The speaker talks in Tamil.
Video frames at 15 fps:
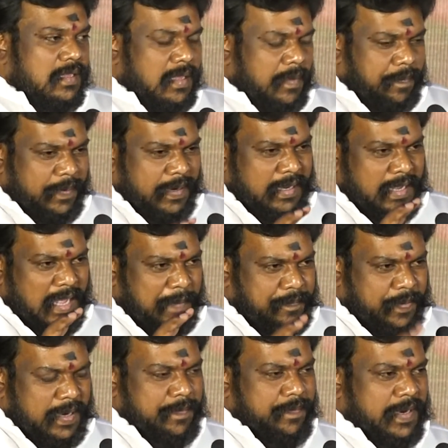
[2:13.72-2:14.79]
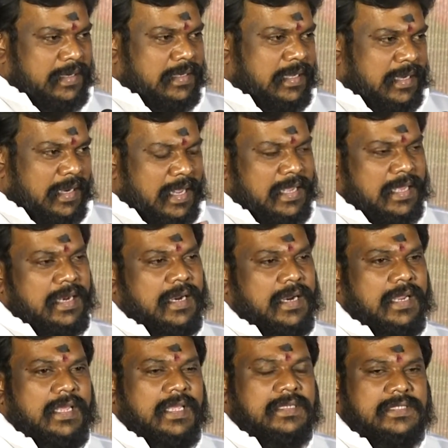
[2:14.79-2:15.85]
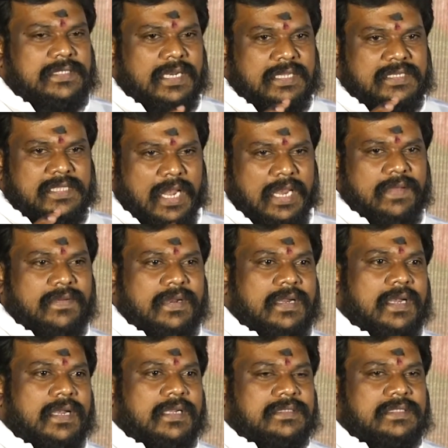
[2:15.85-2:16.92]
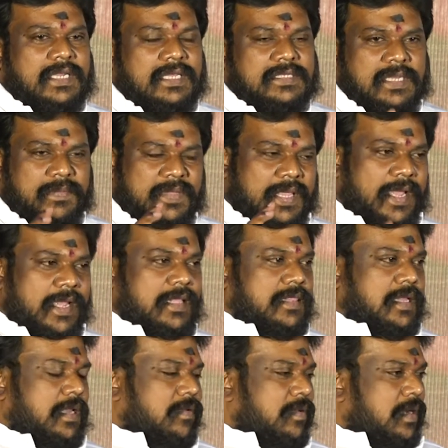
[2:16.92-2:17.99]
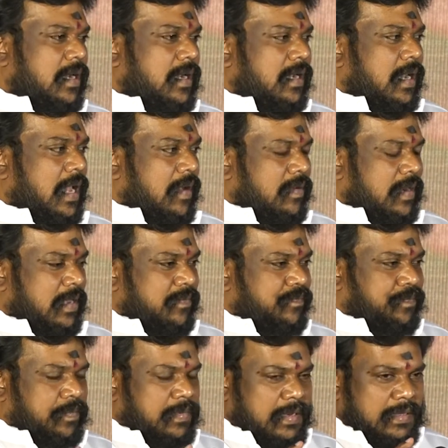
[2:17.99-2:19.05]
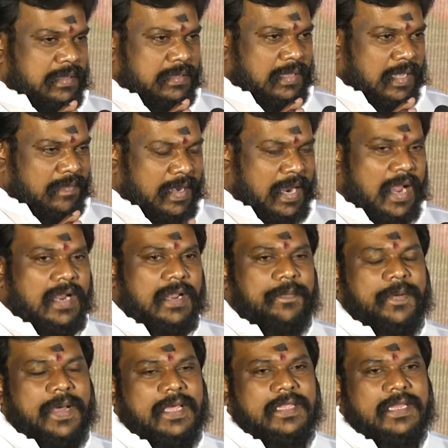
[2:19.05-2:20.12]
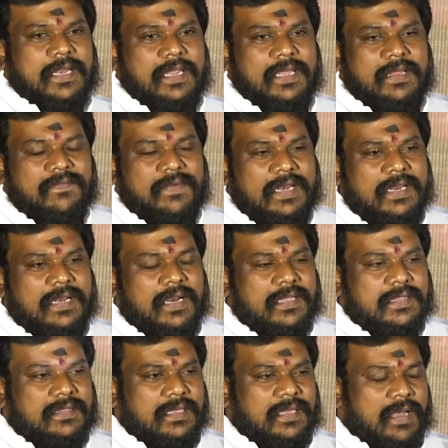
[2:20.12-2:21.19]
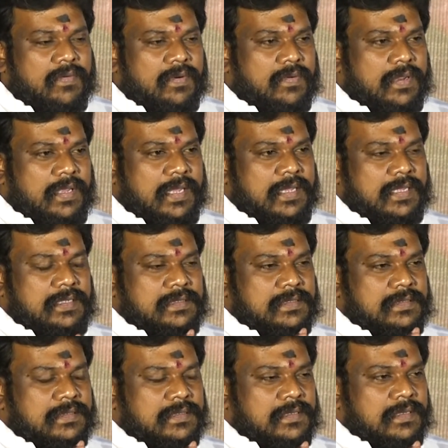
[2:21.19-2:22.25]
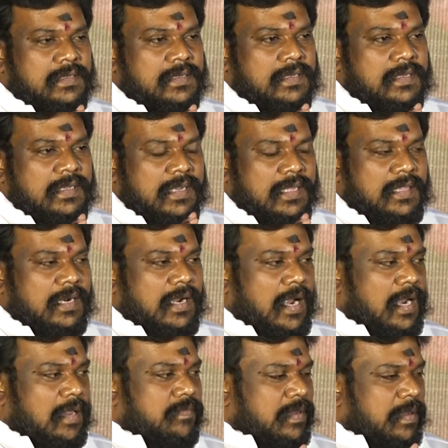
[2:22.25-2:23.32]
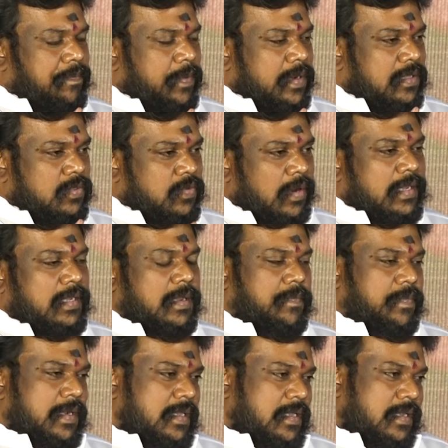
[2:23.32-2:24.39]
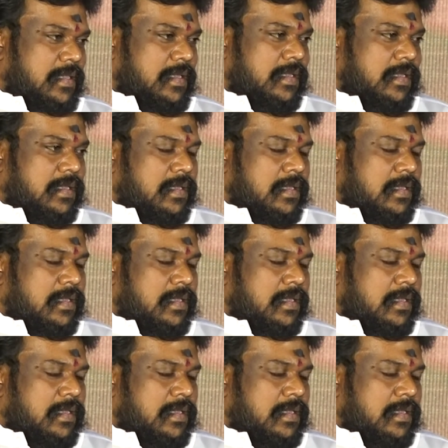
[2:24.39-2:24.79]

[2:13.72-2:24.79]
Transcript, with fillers: எப்படி அப்படிப்பட்ட இளைஞர்களை சில தலைவர்கள் சில சமுதாய தலைவர்கள் அவனை தவறான பாதையிலே வழிநடத்தி அவனுடைய எதிர்காலம் எப்படி தொலைக்கப்படுகிறது